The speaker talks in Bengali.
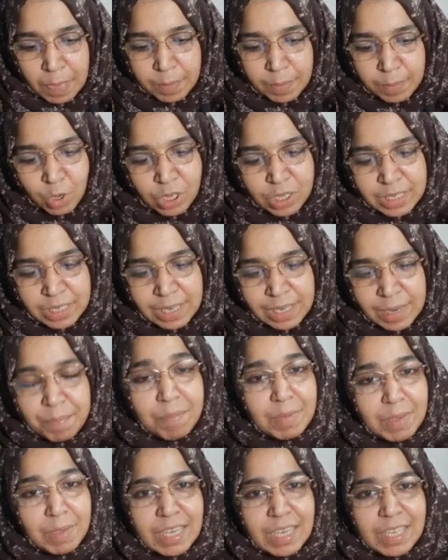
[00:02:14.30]
বলছি
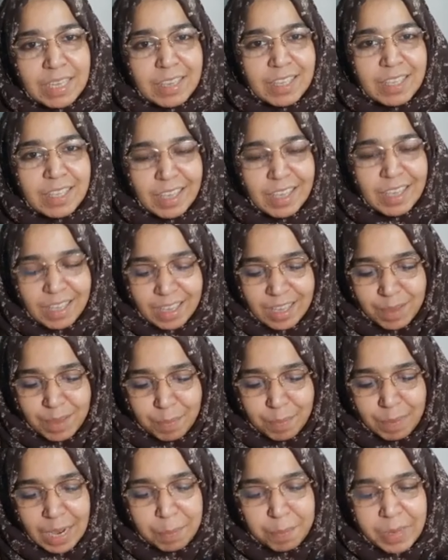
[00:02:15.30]
মিথ
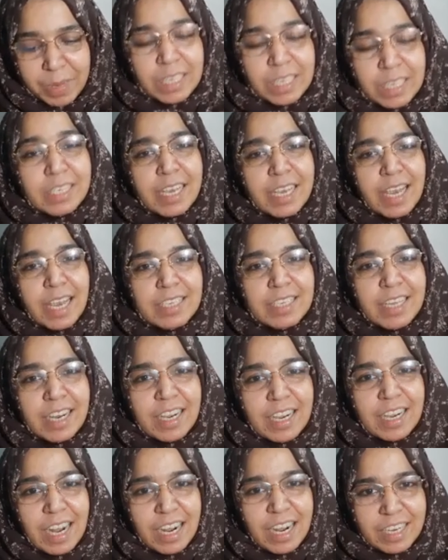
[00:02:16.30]
বা ব্রেস্ট
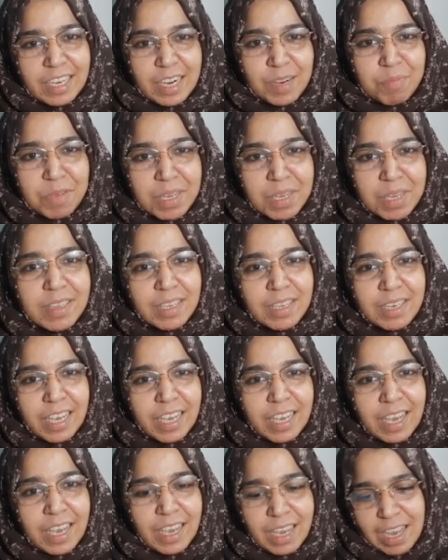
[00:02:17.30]
ক্যান্সার রিলেটেড মিথ
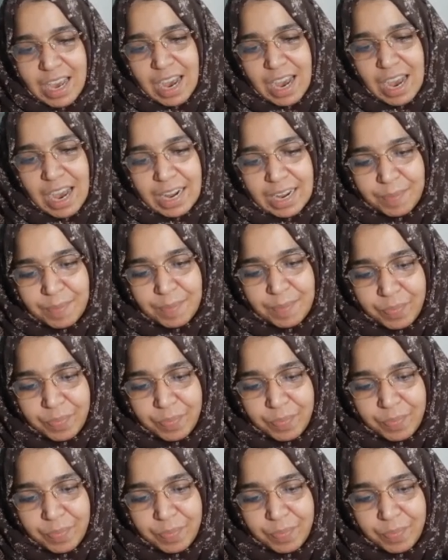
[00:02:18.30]
নিয়ে আলাপ